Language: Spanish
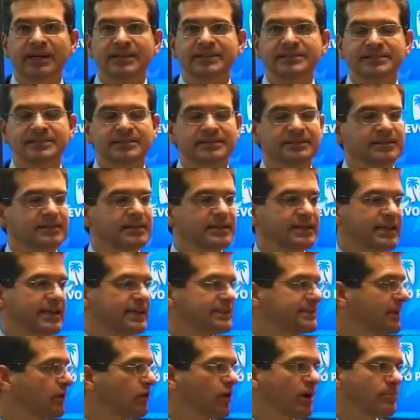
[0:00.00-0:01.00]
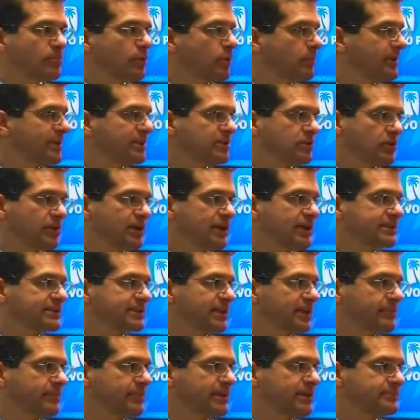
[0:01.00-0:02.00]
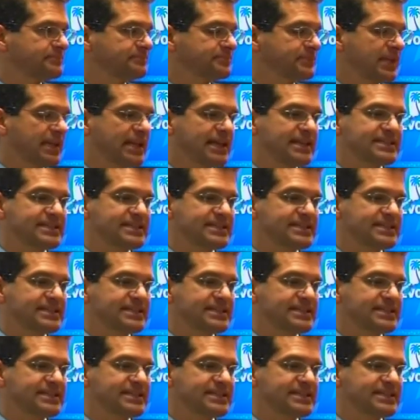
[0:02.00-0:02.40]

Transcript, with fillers: más este no es el momento de gastar más.